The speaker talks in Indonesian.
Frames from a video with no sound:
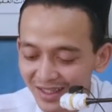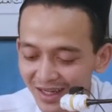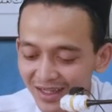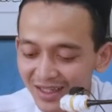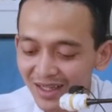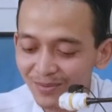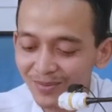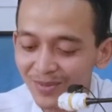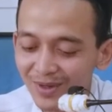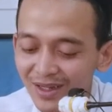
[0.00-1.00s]
Jadi se,
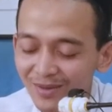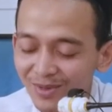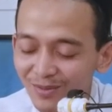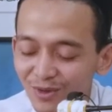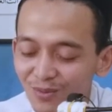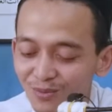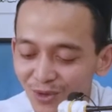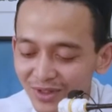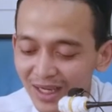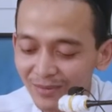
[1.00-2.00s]
apa
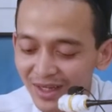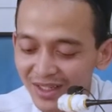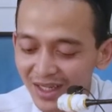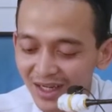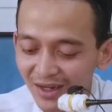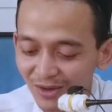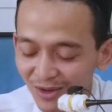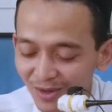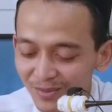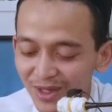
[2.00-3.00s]
mumpung sampean si
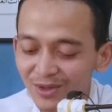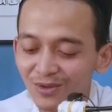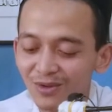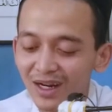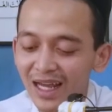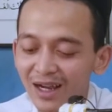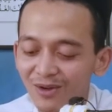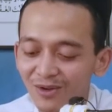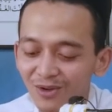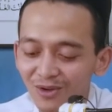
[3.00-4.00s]
enom iku
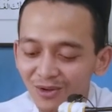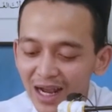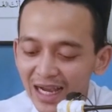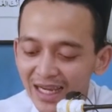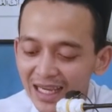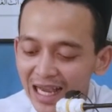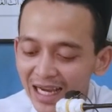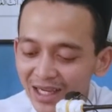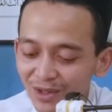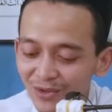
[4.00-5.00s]
nglakono no
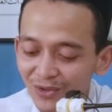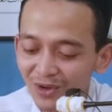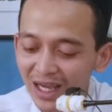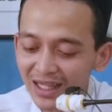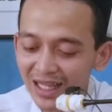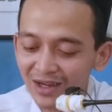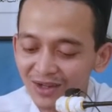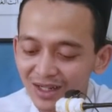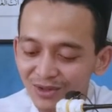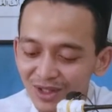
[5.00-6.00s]
ake-ake yo ya taat
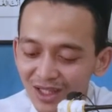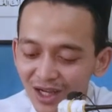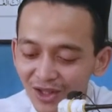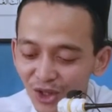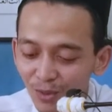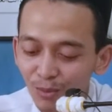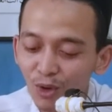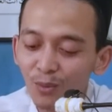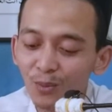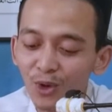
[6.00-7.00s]
nanggone Gusti Allah
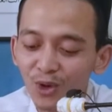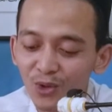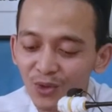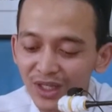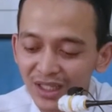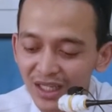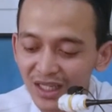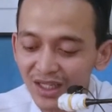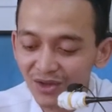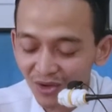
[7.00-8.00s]
mumpung kue si
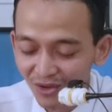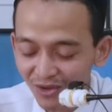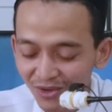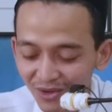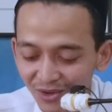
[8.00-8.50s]
iso.